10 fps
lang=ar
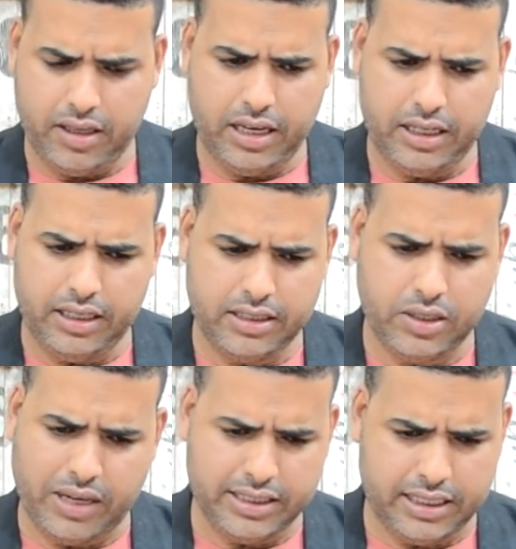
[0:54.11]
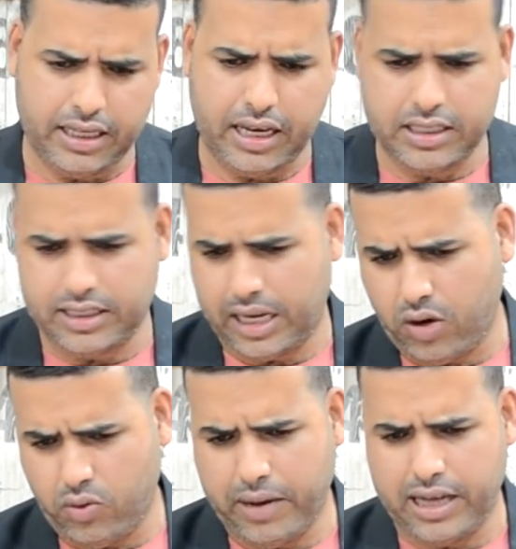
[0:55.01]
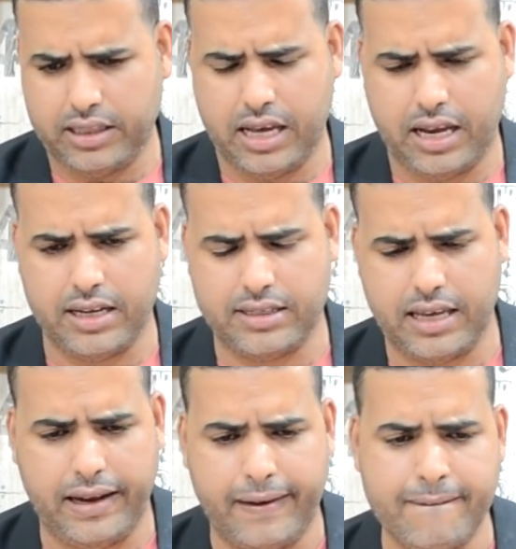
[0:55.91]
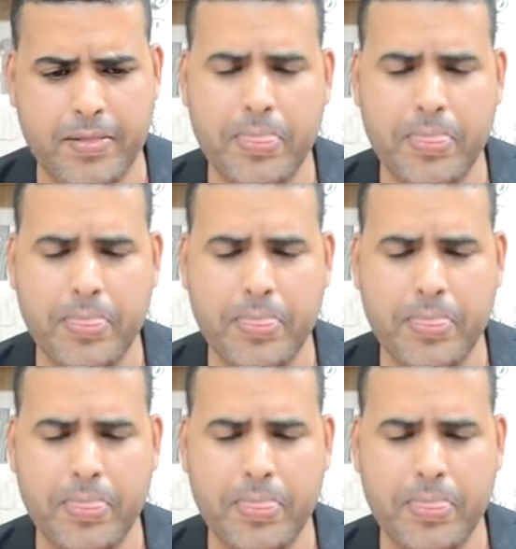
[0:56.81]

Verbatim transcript: يعني سواء تعليقات او بعض الرسائل